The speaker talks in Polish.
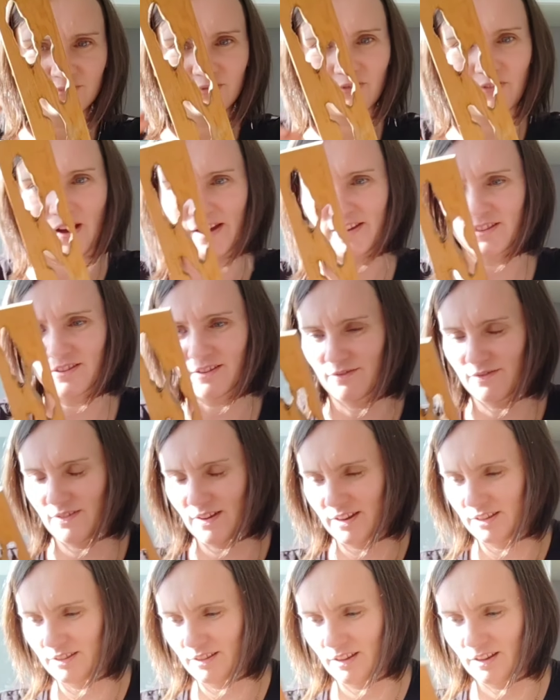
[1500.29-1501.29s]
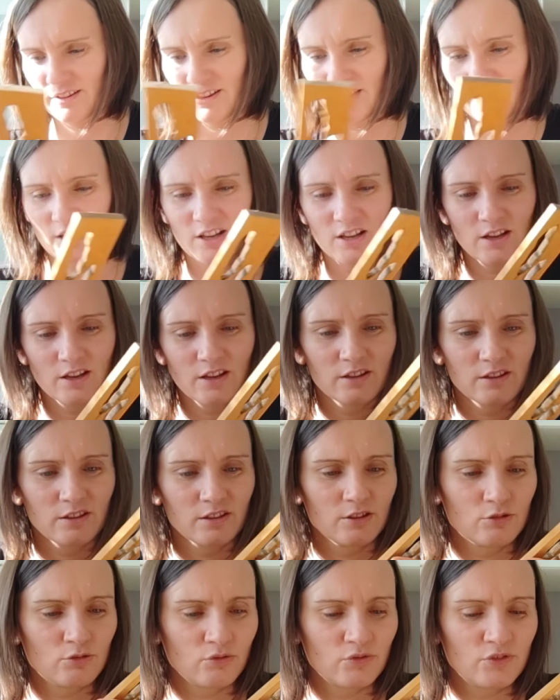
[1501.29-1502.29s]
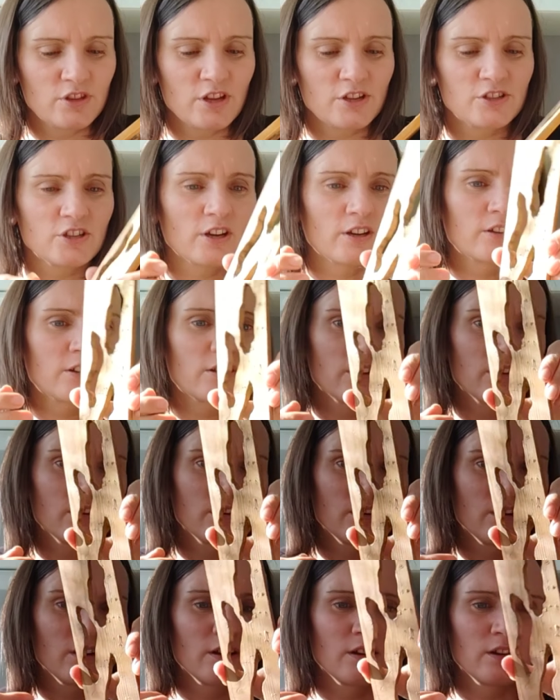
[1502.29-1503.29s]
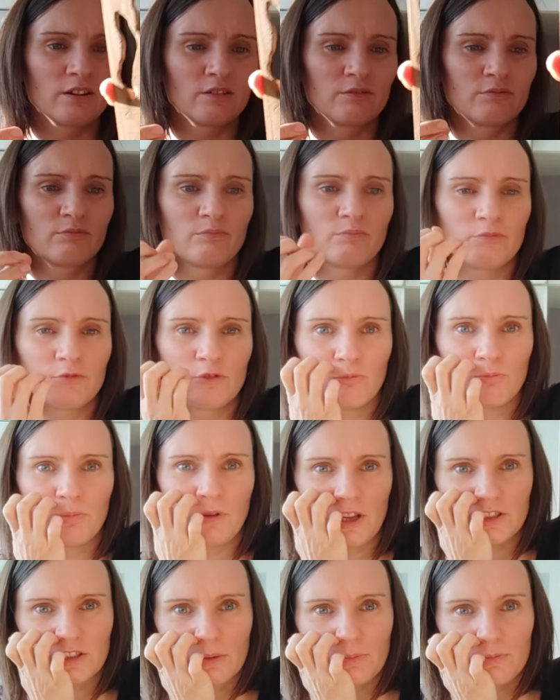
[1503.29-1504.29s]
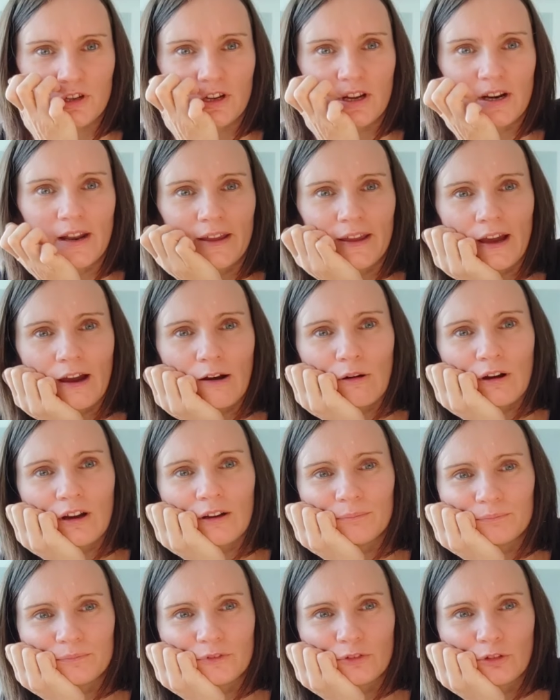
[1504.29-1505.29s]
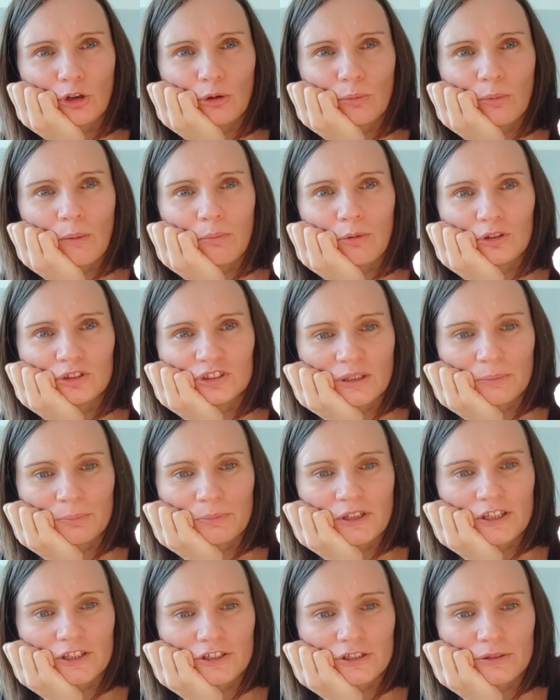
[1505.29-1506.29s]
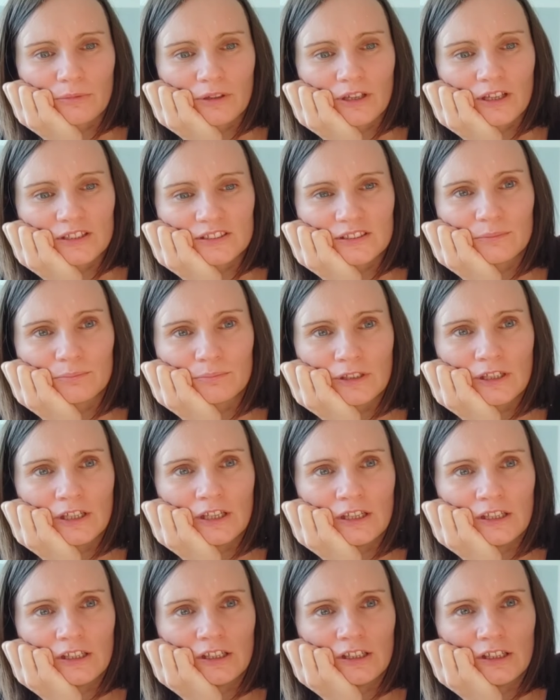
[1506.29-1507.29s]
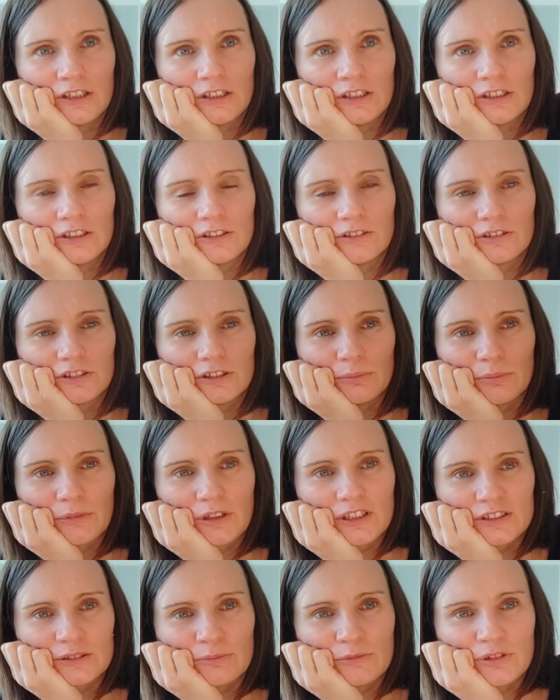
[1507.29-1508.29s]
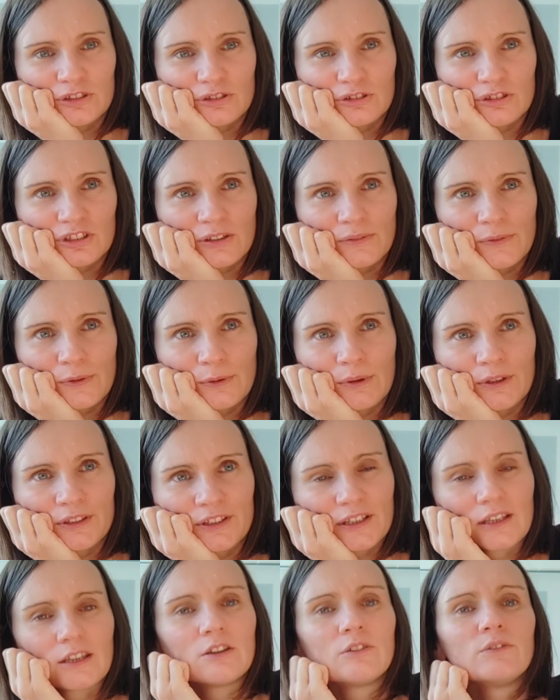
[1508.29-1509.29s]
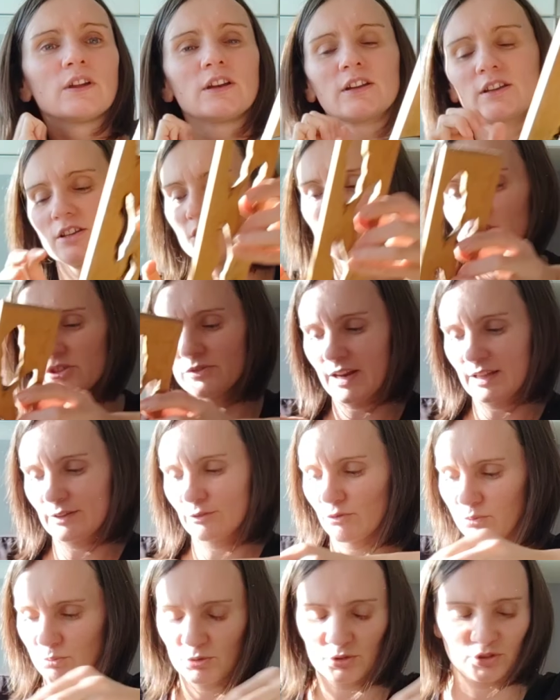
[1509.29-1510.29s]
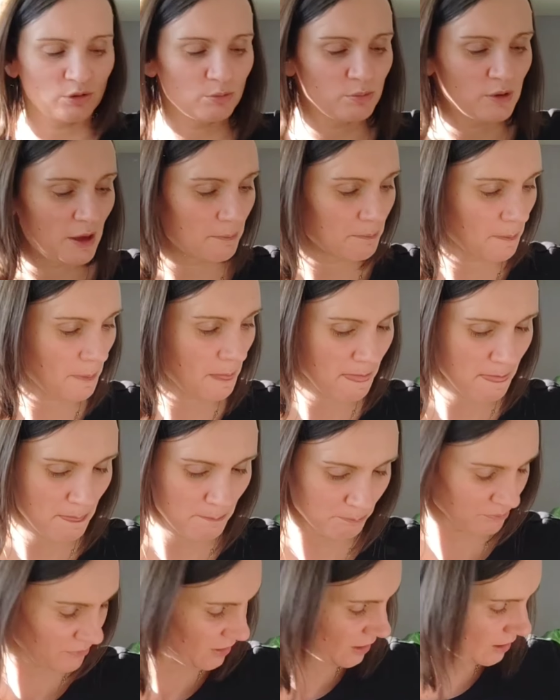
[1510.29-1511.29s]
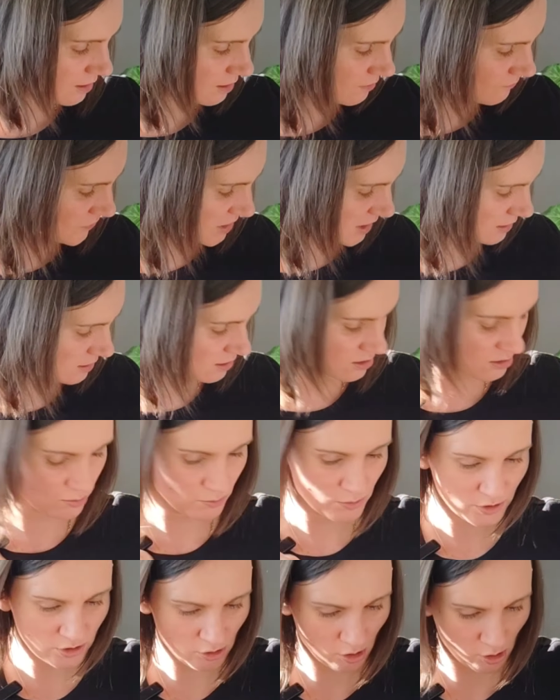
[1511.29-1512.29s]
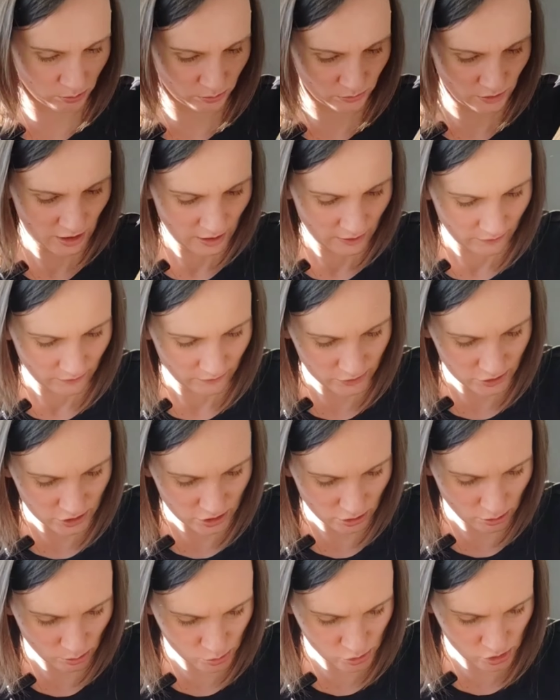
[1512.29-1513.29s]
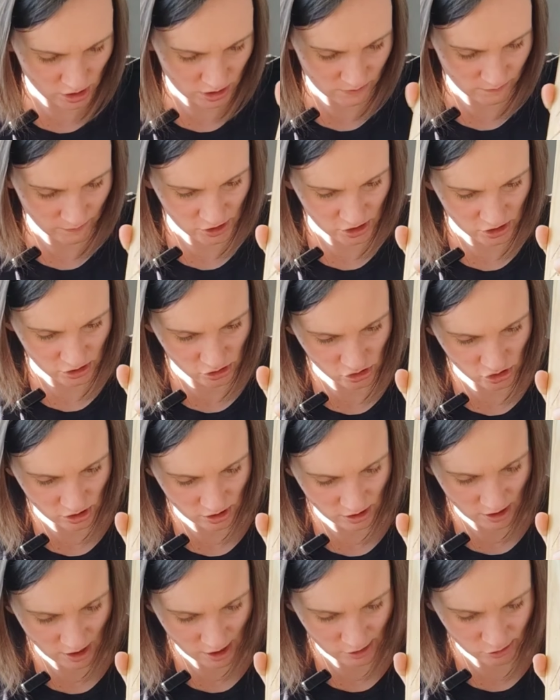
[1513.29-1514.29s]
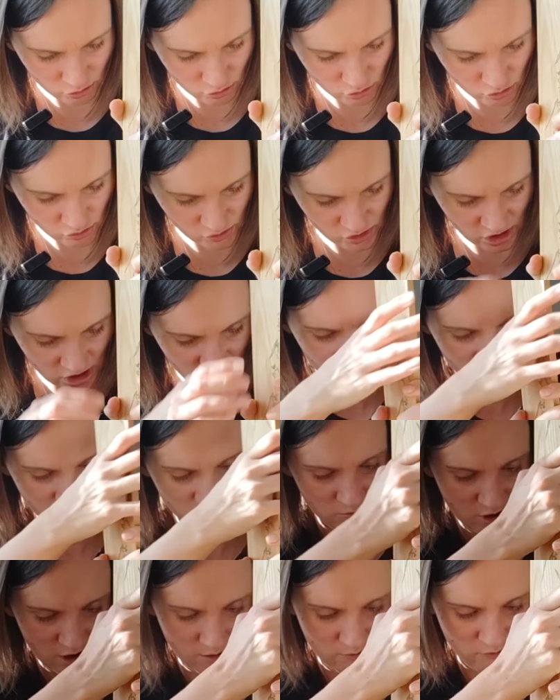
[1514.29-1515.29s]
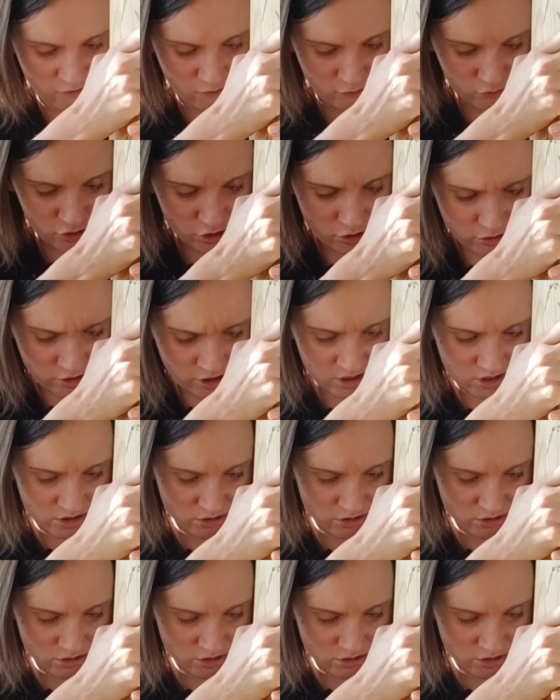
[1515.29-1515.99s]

Fajna, fajna. I tu widać jak e, dubia się przyklejała. To chyba było za pierwszym razem. Tym razem nie zostawiła takich wielkich śladów po sobie. I wsadzę sobie to. Wiecie, dobrze jest właśnie, że ja tu już wcześniej miałam włożone